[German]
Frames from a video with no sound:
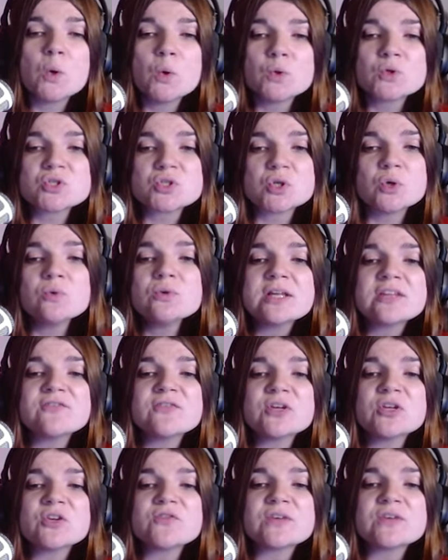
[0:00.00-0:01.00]
und
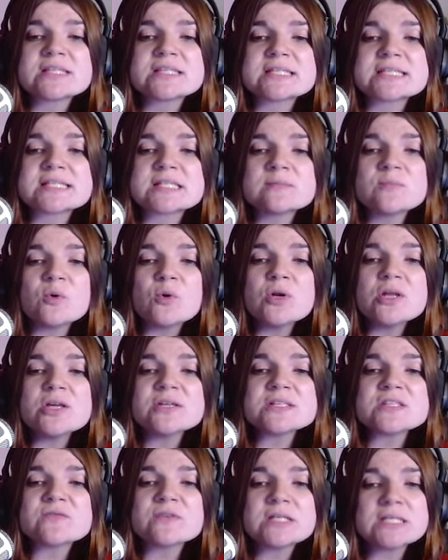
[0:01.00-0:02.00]
144
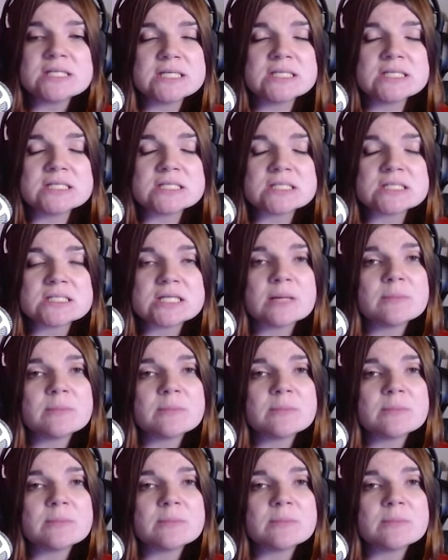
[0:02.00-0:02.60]
Simoleons verdient.